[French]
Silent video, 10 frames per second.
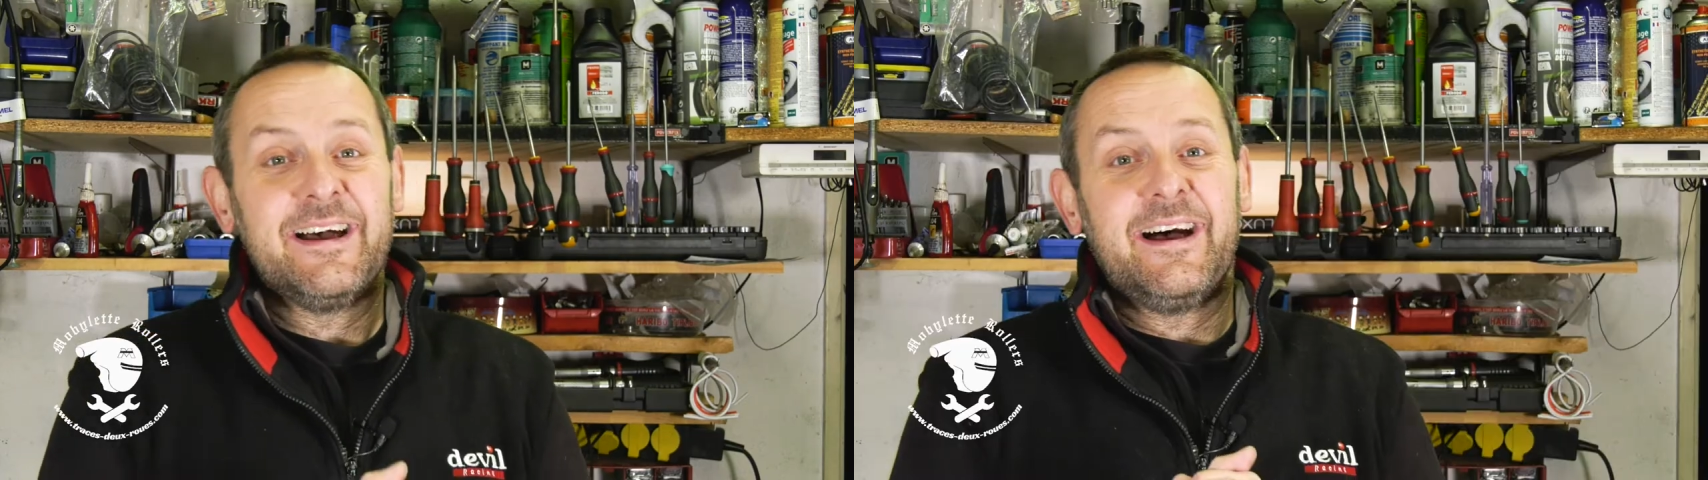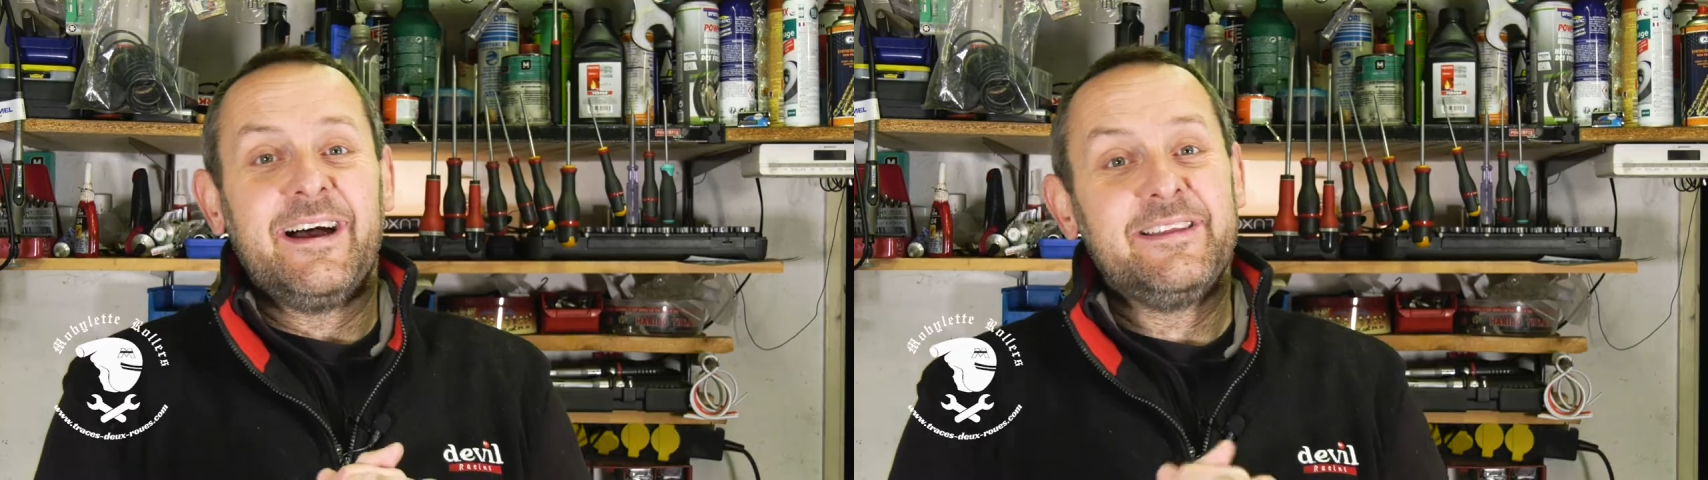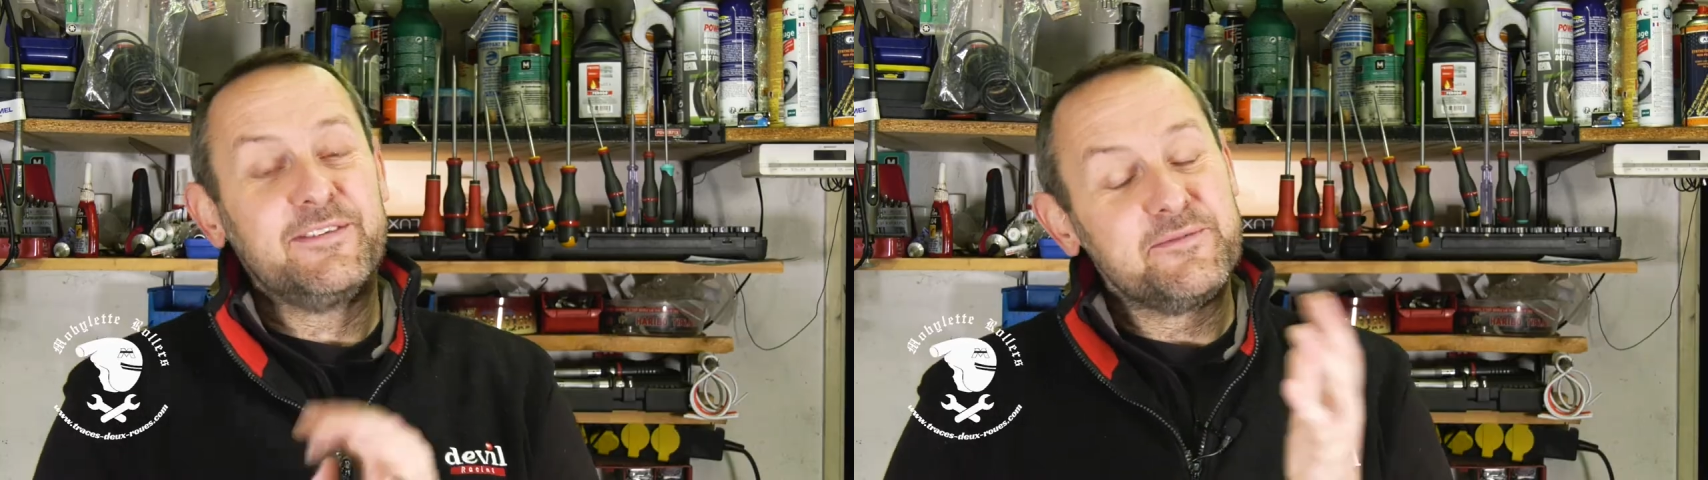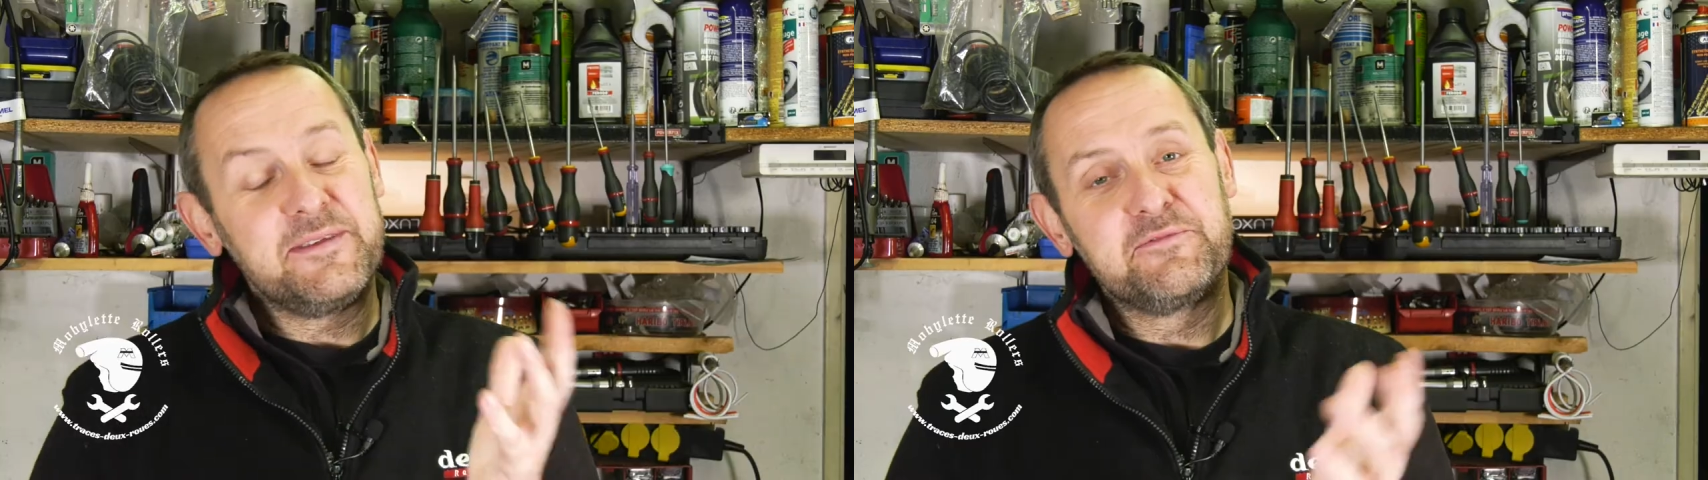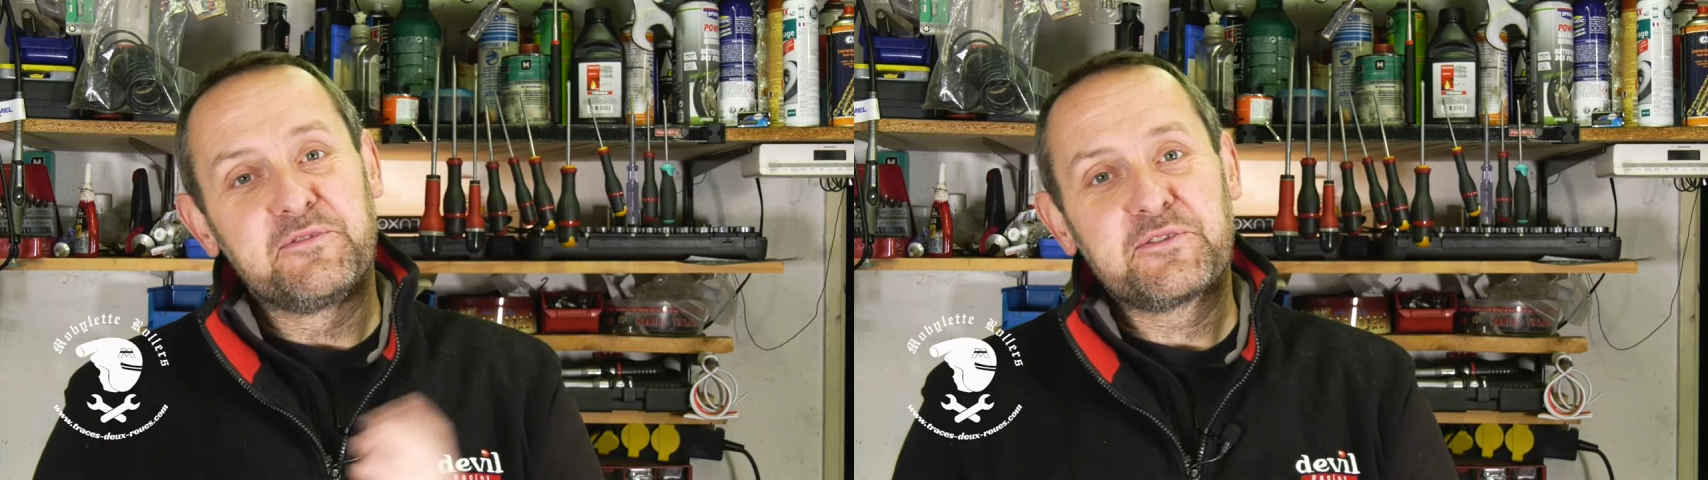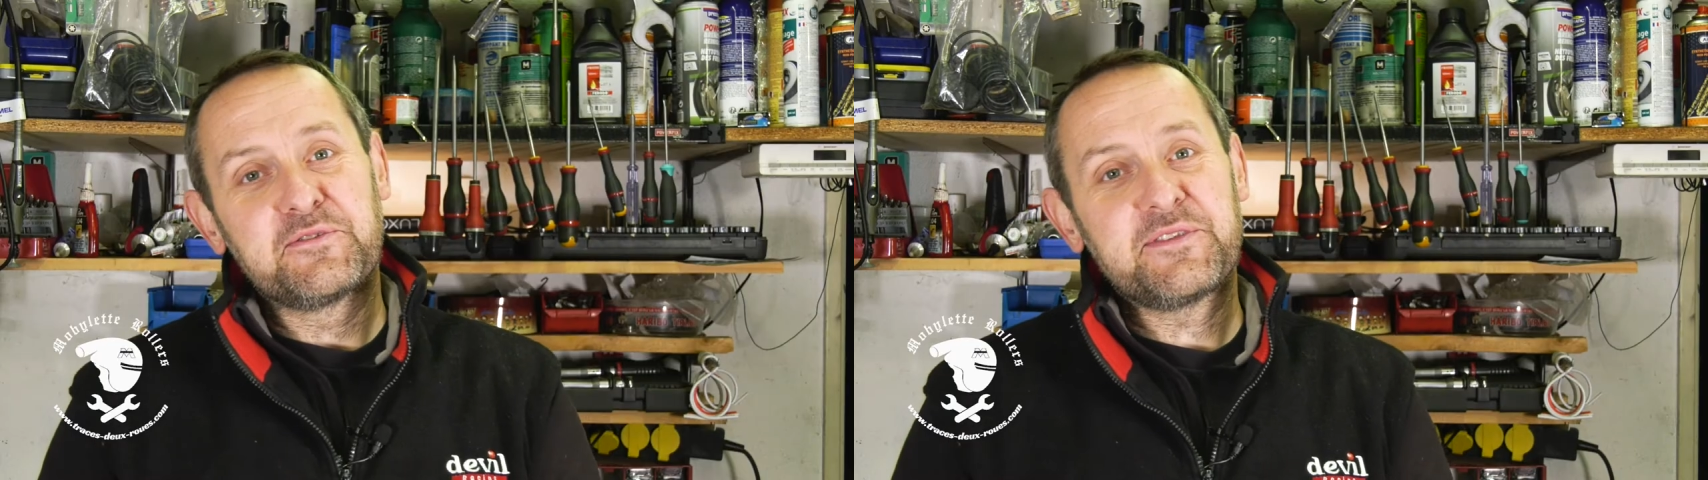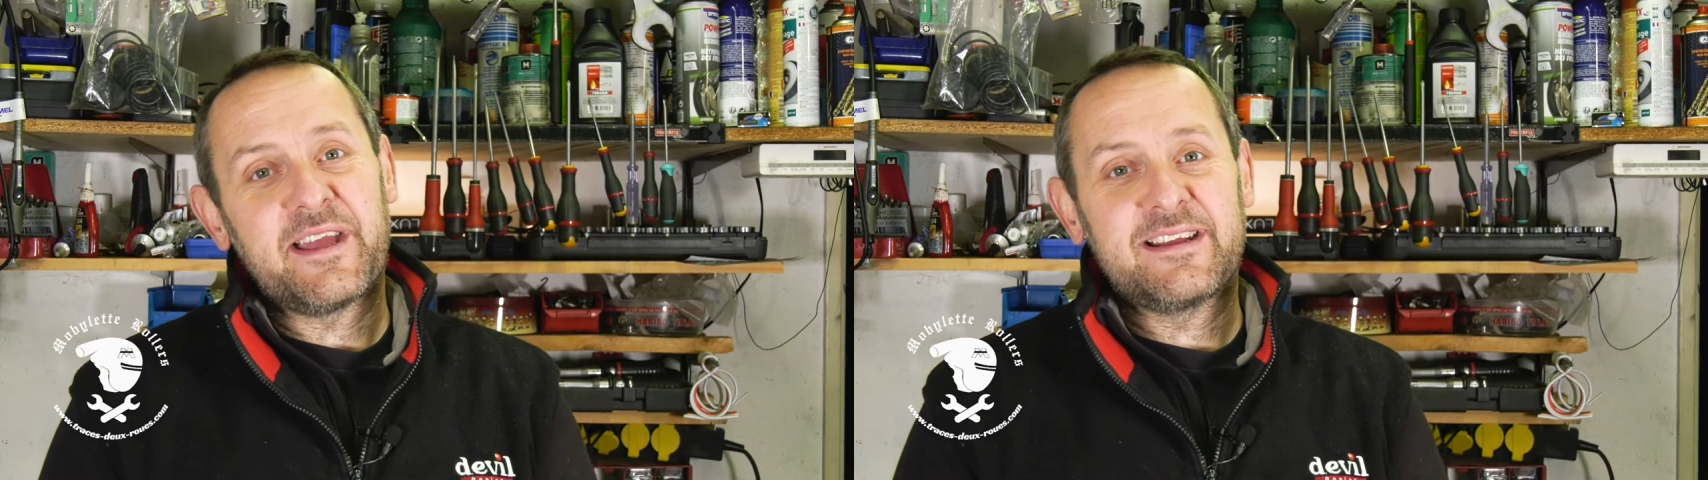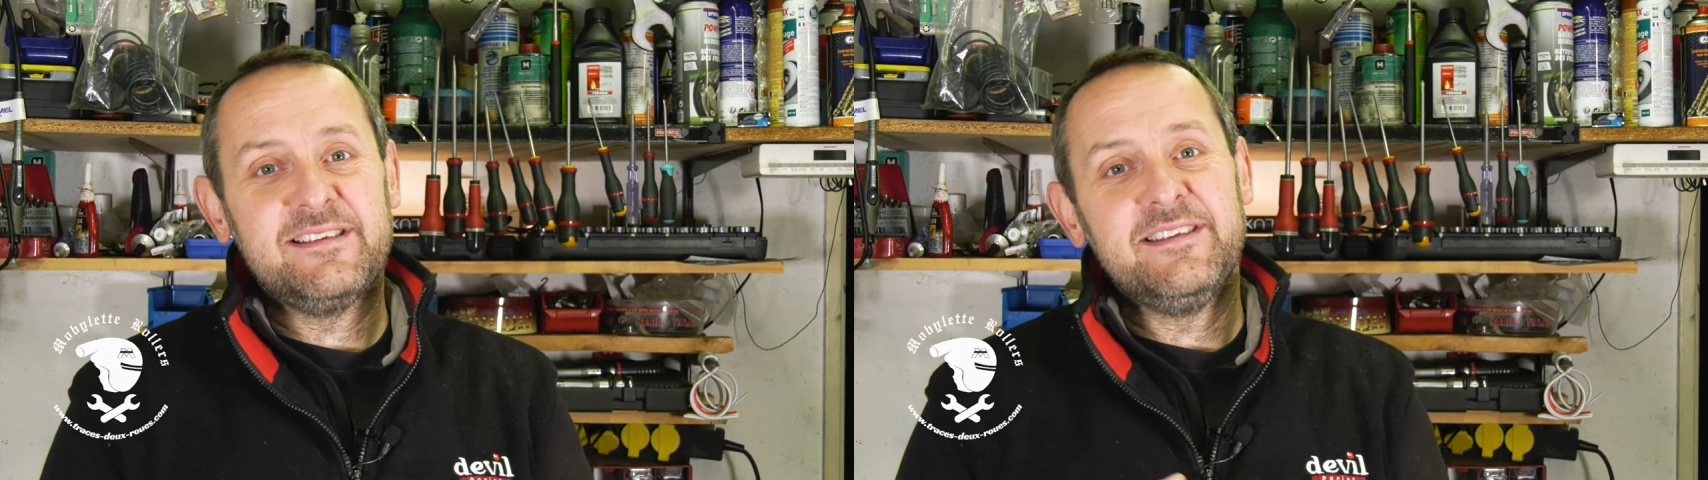Euh, ils ont mis une photo
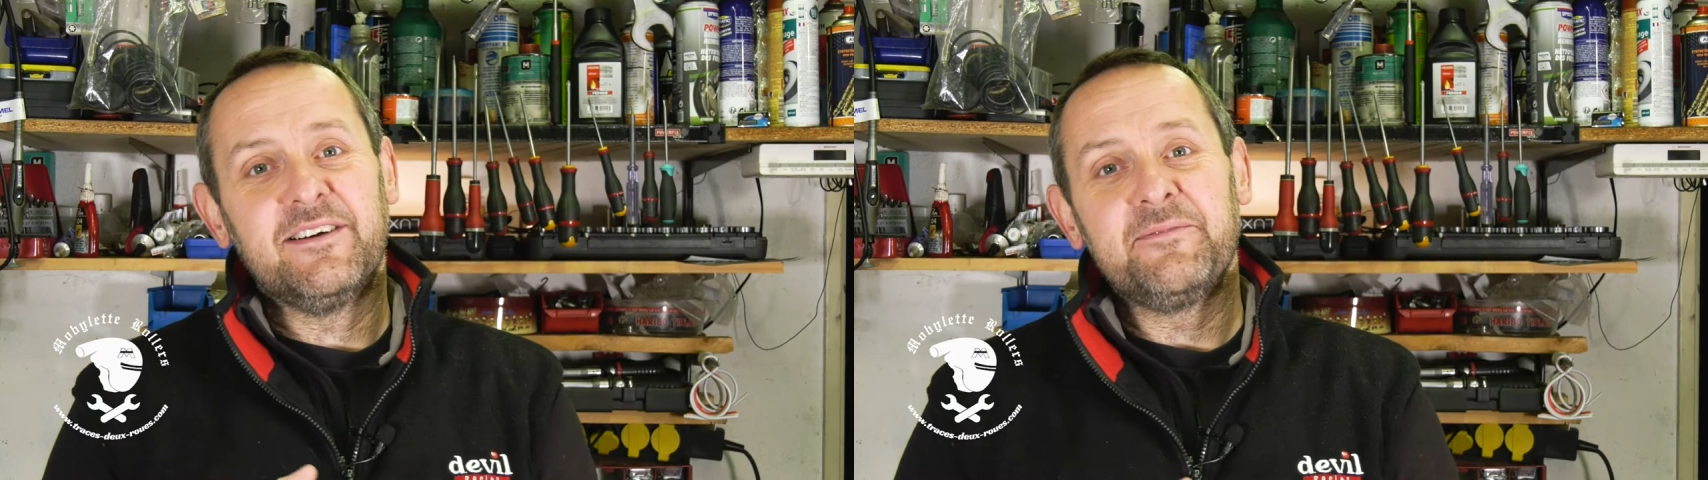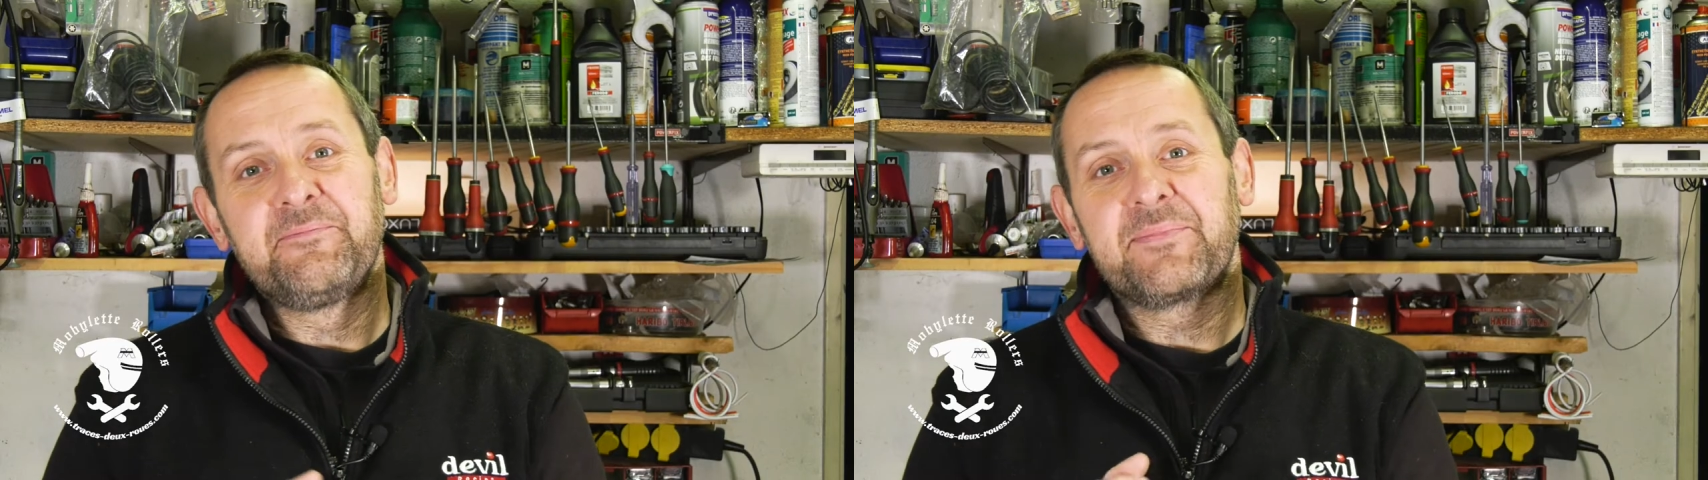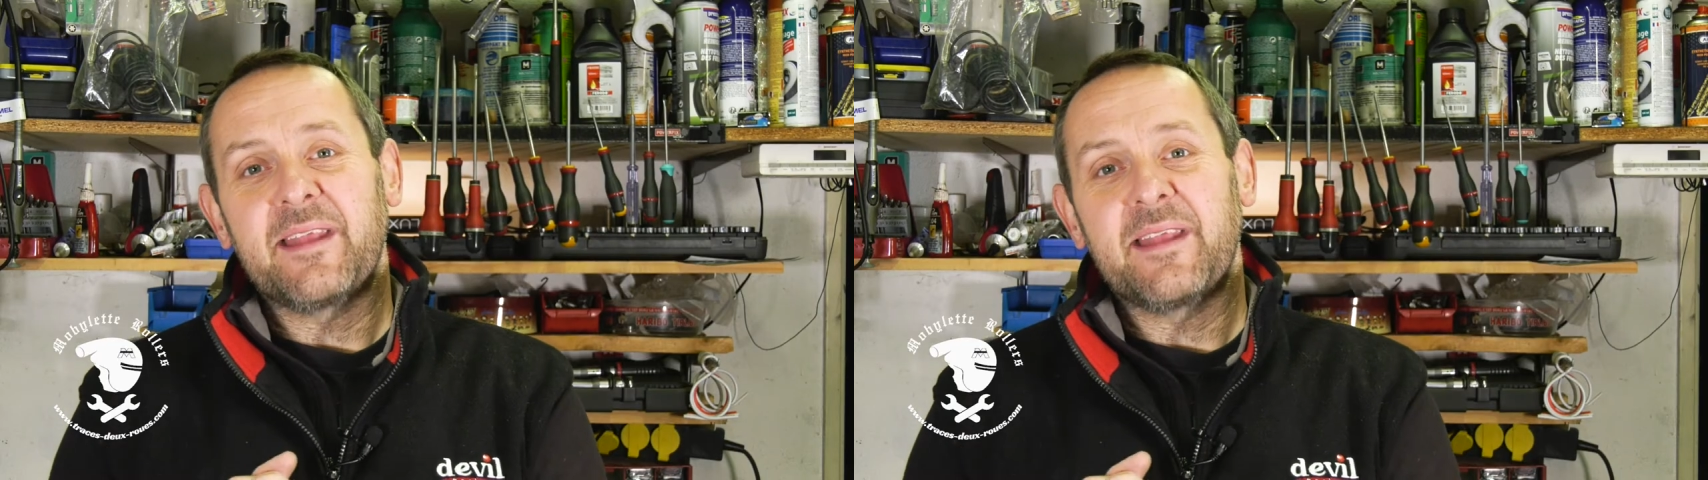d'un client